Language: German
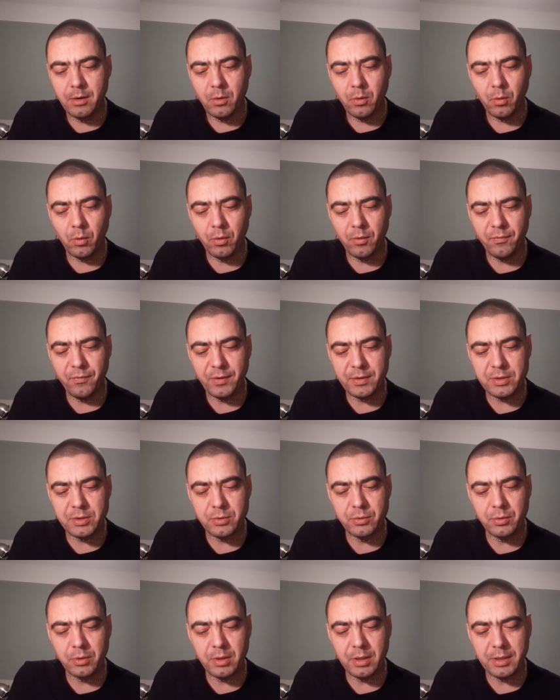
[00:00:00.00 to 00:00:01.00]

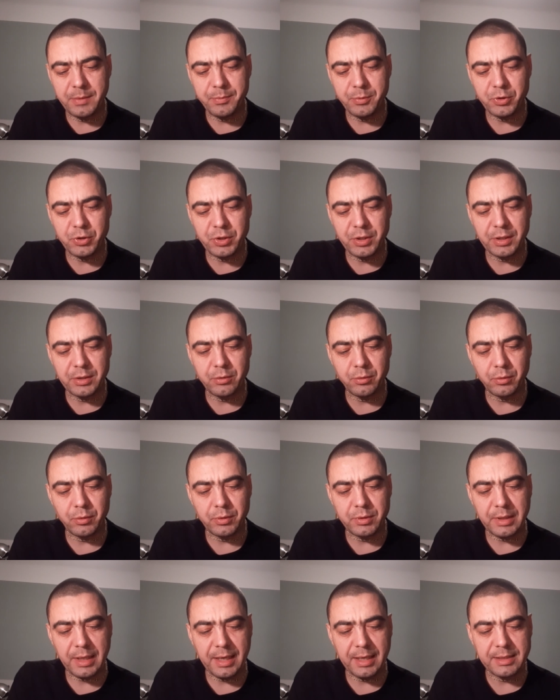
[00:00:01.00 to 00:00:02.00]
Unverzüglich bestieg
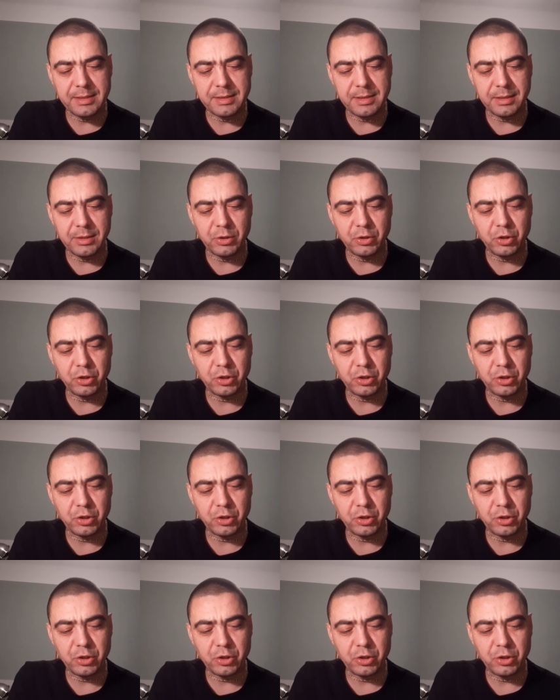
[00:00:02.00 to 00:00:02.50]
Diodan seinen